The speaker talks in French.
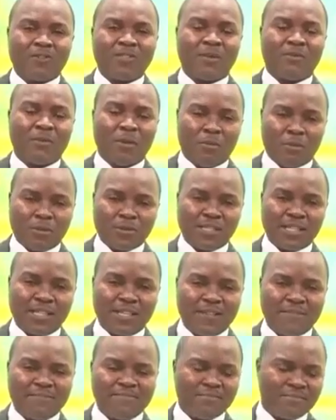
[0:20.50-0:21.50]
qu'on vous a
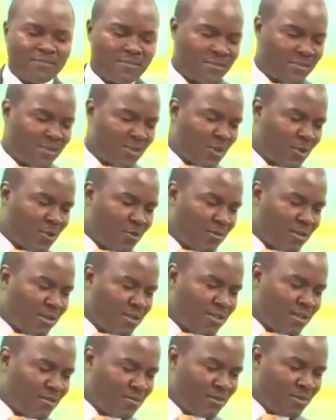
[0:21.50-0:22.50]
proposée son nom
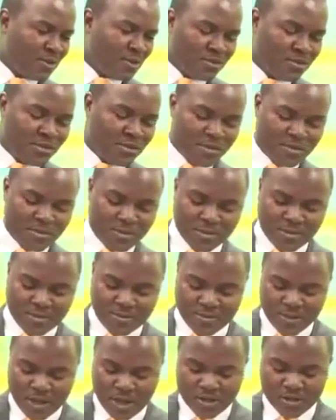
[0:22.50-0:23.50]
m'a échappé un tout petit peu.
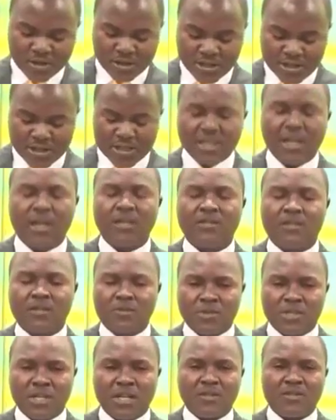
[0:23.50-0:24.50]
Andy. Andy,
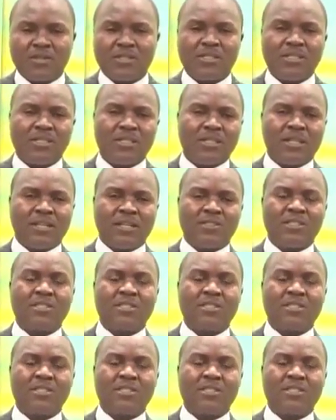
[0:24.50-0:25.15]
Andy, Andy et